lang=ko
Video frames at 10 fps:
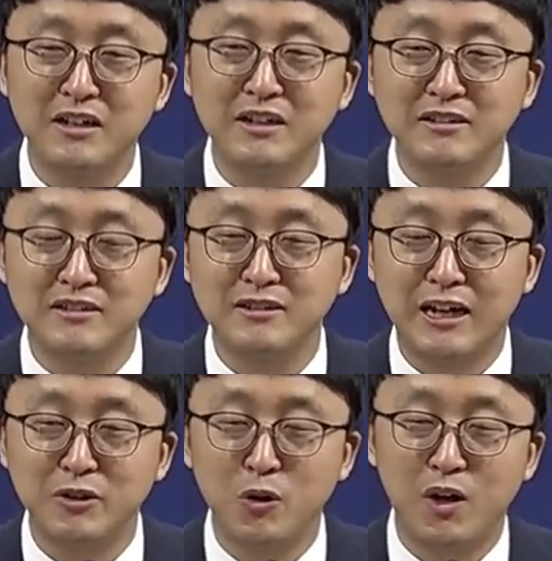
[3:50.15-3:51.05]
그
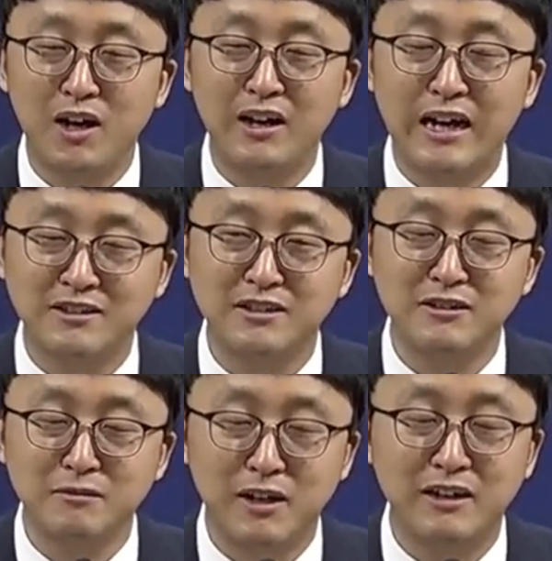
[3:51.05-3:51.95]
단어와 같은
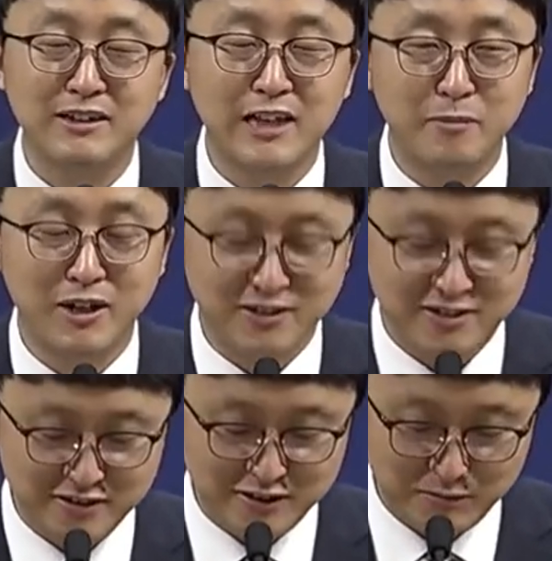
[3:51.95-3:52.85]
말
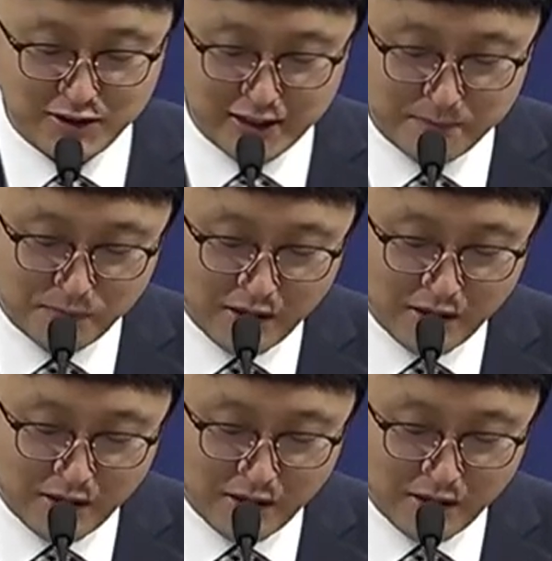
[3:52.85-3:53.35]
다바크입니다.